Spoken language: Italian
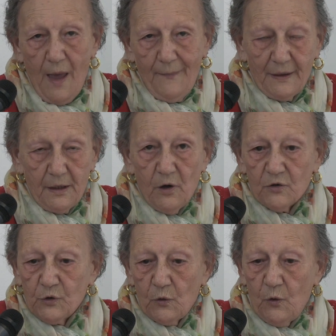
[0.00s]
mi
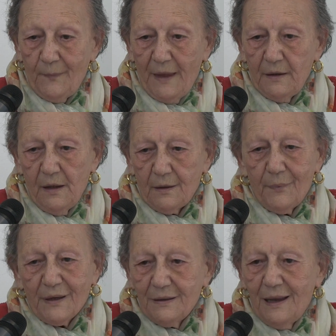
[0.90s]
ricordo come ieri,
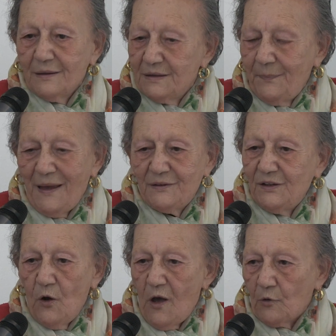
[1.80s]
perché ripeto
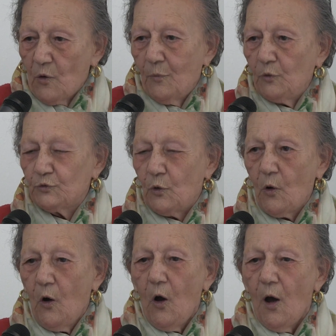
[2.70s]
io ero molto,